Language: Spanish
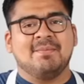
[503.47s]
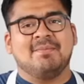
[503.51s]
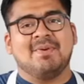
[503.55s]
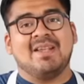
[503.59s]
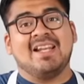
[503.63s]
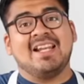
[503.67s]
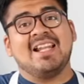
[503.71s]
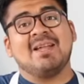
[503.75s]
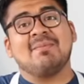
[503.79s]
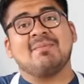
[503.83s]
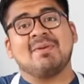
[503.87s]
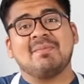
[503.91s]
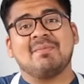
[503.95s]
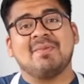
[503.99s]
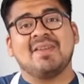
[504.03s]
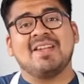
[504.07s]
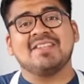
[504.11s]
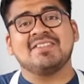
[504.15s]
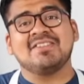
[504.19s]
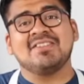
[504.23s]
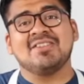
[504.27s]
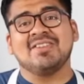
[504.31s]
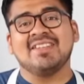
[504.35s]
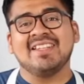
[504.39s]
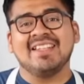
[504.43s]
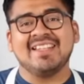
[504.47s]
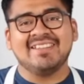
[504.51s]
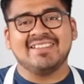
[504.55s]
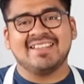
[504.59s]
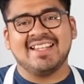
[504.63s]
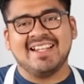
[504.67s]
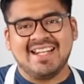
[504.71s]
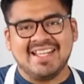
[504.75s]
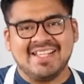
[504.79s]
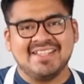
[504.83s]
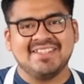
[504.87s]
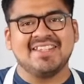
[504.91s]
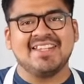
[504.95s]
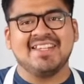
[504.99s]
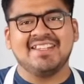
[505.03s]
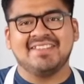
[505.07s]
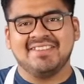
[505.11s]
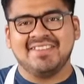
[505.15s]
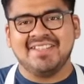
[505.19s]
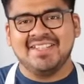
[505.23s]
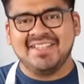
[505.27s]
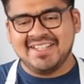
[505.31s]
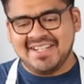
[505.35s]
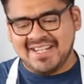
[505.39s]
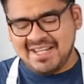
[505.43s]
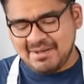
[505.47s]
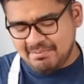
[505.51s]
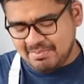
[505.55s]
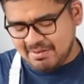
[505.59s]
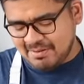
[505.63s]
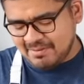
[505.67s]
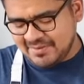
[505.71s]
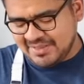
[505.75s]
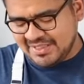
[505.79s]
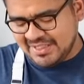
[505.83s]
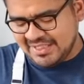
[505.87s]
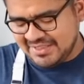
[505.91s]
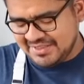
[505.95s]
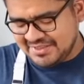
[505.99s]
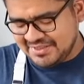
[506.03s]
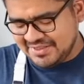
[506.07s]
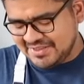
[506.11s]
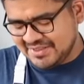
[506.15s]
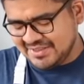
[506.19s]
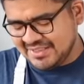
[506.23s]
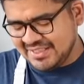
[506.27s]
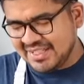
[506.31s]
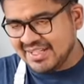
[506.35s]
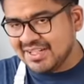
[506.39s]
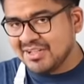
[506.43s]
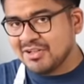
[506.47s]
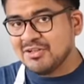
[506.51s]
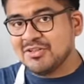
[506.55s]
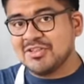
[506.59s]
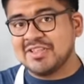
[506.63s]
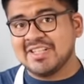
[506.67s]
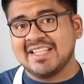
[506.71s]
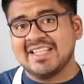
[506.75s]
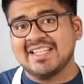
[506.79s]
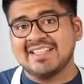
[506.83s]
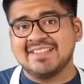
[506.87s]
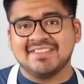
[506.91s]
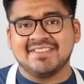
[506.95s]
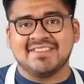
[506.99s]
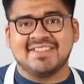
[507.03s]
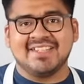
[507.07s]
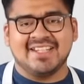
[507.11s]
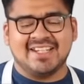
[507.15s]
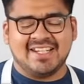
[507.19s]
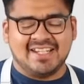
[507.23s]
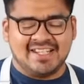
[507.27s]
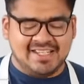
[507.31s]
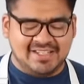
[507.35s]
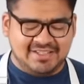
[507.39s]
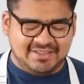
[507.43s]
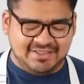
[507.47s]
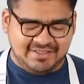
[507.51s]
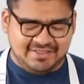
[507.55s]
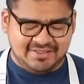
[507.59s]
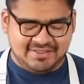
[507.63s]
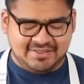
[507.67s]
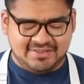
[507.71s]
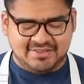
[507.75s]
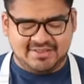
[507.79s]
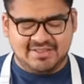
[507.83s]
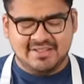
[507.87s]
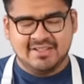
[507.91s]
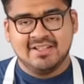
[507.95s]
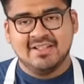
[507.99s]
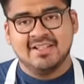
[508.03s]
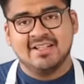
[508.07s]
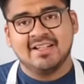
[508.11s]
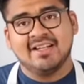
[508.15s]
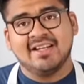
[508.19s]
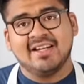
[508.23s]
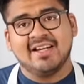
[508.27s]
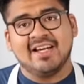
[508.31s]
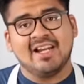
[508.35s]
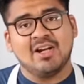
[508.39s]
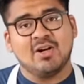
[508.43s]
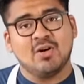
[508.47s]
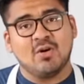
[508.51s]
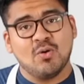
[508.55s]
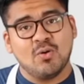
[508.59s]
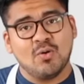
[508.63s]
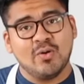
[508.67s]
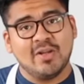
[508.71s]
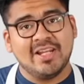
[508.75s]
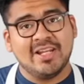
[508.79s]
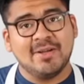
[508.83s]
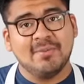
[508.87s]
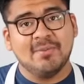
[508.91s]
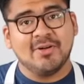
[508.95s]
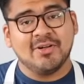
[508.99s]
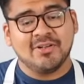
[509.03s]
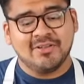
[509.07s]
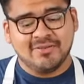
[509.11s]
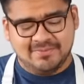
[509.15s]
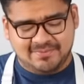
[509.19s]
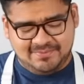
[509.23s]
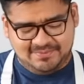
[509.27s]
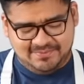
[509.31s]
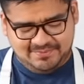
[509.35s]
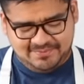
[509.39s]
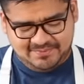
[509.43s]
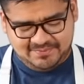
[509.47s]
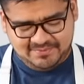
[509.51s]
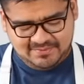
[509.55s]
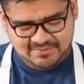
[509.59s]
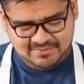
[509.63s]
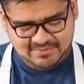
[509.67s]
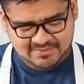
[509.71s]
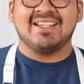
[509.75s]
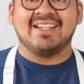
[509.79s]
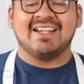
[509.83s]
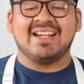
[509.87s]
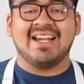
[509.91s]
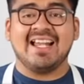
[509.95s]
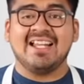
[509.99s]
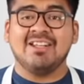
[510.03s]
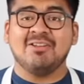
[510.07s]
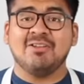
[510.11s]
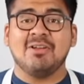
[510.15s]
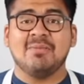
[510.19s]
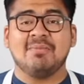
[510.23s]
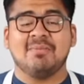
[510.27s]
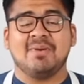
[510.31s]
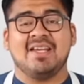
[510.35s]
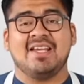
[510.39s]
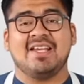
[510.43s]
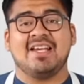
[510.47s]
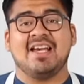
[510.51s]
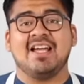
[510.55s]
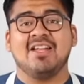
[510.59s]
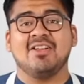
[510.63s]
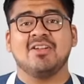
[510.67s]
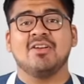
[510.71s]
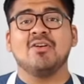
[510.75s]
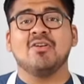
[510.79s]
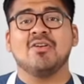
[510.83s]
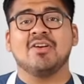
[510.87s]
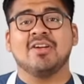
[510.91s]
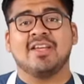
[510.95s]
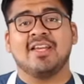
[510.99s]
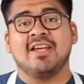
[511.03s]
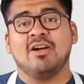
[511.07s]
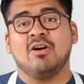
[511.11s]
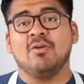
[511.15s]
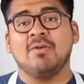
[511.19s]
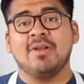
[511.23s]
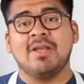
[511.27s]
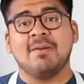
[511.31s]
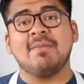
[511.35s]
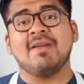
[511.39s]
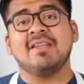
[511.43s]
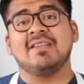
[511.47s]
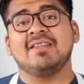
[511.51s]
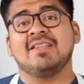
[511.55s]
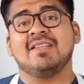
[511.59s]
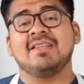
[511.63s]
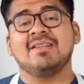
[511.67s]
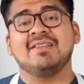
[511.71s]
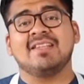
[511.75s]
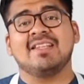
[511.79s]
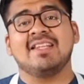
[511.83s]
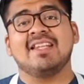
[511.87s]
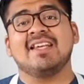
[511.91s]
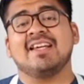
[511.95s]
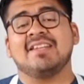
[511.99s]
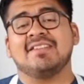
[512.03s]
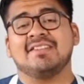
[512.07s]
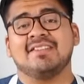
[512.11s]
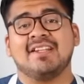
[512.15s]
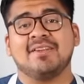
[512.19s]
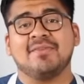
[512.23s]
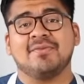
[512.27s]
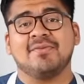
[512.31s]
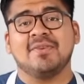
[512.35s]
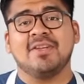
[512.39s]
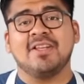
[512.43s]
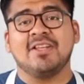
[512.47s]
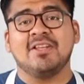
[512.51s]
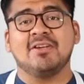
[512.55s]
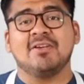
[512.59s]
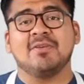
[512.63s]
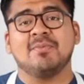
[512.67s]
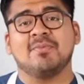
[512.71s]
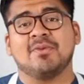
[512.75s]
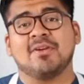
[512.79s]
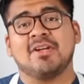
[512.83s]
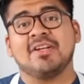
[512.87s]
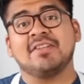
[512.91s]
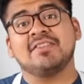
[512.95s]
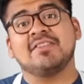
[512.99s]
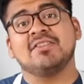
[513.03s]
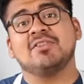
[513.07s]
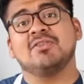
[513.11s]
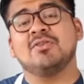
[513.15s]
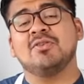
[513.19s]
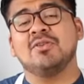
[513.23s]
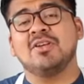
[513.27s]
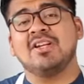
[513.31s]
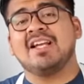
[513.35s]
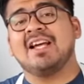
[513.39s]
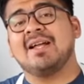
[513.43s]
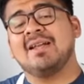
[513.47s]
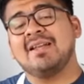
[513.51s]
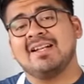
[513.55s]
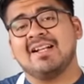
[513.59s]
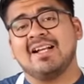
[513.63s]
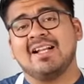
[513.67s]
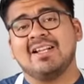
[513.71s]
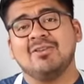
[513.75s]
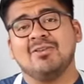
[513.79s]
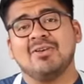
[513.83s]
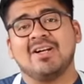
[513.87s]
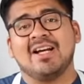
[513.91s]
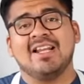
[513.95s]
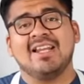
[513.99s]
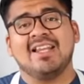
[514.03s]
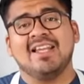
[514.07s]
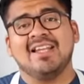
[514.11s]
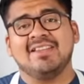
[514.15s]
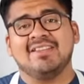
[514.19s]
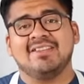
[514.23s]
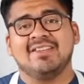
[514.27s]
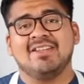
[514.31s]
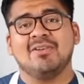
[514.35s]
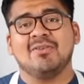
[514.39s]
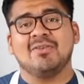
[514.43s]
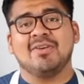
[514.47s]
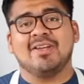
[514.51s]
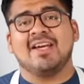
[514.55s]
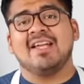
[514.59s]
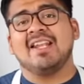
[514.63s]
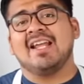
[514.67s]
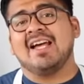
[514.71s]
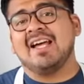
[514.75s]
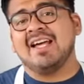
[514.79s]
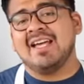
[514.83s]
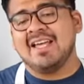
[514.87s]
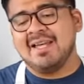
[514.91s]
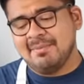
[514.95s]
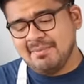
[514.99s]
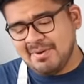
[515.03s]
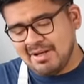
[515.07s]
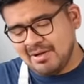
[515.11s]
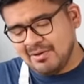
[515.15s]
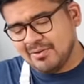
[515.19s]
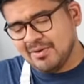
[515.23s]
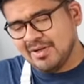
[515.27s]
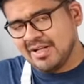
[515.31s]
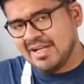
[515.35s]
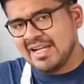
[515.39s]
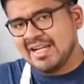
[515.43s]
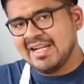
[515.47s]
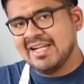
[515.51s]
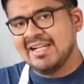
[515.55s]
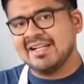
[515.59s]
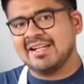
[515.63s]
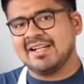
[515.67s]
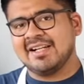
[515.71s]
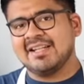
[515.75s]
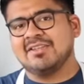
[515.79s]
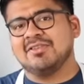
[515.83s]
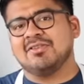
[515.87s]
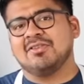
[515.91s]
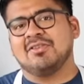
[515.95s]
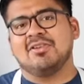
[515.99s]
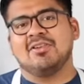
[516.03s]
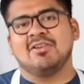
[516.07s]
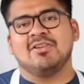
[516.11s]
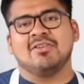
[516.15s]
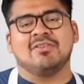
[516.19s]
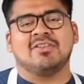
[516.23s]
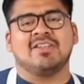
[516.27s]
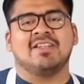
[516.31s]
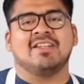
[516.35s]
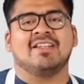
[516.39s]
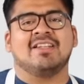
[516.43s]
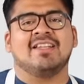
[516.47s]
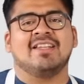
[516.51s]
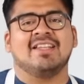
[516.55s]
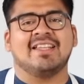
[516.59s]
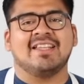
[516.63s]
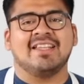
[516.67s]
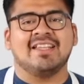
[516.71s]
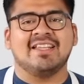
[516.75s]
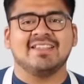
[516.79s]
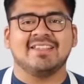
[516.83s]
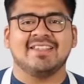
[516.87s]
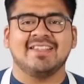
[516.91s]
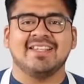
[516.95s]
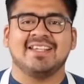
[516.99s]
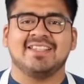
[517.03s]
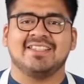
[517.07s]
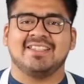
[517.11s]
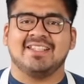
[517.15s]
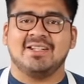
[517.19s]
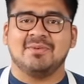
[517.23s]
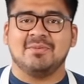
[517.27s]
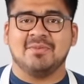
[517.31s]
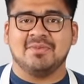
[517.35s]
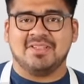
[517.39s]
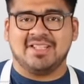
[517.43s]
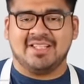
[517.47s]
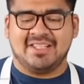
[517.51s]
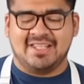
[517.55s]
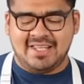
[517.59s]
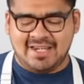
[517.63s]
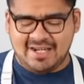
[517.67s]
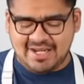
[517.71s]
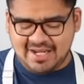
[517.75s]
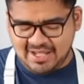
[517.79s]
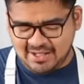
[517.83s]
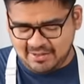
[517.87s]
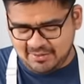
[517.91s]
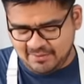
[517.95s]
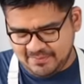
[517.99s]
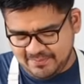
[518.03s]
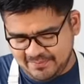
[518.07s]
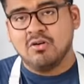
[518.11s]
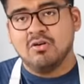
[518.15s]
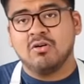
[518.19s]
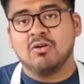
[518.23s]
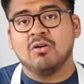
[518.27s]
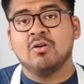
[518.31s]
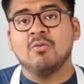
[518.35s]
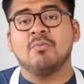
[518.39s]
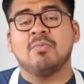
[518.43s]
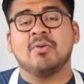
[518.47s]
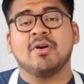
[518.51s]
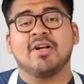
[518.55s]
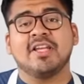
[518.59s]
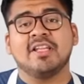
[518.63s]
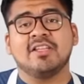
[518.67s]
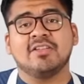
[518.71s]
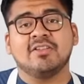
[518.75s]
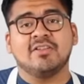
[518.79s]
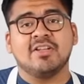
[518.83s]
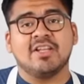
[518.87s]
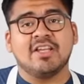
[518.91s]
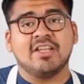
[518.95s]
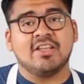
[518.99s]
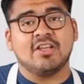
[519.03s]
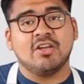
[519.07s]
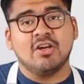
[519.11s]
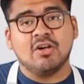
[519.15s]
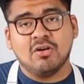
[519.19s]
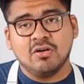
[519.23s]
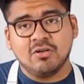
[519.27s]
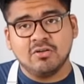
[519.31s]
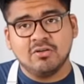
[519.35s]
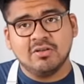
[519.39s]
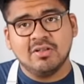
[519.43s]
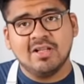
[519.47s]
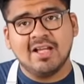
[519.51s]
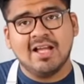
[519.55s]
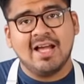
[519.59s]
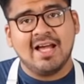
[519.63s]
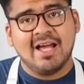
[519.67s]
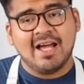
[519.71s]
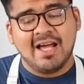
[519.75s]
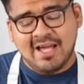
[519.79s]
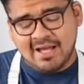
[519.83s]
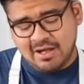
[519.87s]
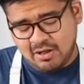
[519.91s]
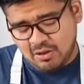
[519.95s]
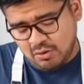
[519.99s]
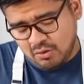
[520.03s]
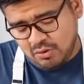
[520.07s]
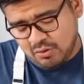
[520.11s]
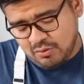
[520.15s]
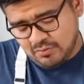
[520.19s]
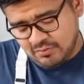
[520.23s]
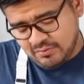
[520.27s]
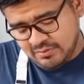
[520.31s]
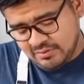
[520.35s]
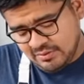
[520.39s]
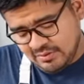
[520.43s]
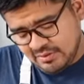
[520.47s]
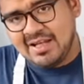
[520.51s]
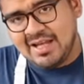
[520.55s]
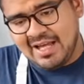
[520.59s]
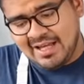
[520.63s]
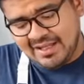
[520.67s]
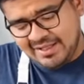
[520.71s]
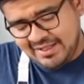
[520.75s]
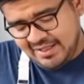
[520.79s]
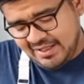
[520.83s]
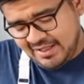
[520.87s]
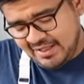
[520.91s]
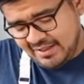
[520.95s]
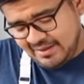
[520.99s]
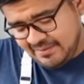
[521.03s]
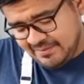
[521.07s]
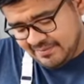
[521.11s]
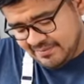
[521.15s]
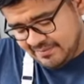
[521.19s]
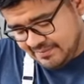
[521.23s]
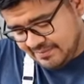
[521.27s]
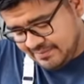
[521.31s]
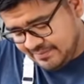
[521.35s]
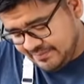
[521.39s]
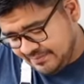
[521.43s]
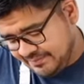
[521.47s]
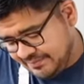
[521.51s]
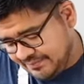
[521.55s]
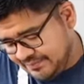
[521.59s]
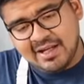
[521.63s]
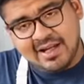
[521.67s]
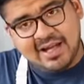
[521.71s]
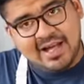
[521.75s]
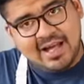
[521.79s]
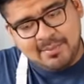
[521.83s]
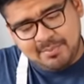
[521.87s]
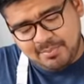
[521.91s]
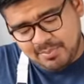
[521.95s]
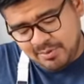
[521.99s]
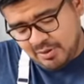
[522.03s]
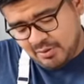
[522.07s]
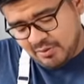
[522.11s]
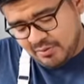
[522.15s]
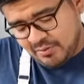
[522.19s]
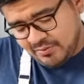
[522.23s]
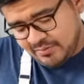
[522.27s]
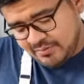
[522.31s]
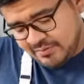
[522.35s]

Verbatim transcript: Para la preparación de esta leche de tigre vamos a necesitar los siguientes ingredientes. El jugo de limón, caldo de pescado que obviamente tiene que estar frío porque si no el caldo caliente lo que hará es malograr el resto de los eh, ingredientes que tenemos aquí al lado. Un poquito de kion, ajo, ají, apio,